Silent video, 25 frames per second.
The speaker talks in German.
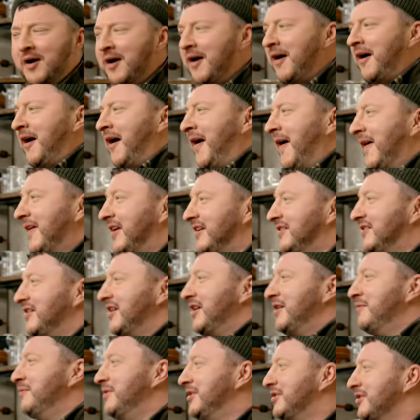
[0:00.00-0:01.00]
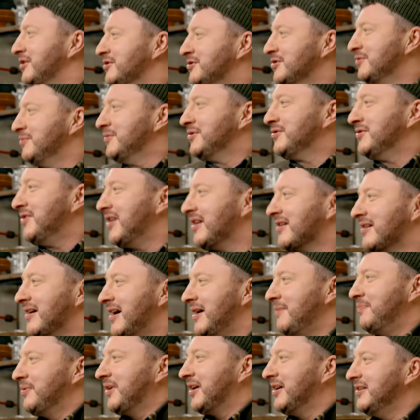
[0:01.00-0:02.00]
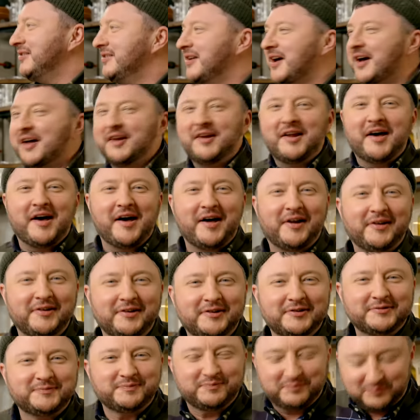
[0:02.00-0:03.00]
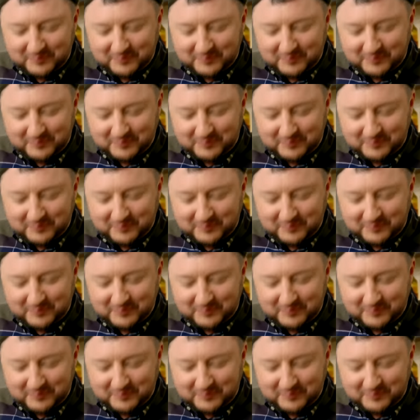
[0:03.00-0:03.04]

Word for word: ah, jetzt sehe ich mich da schon mit so einer Carperinja an der Hand.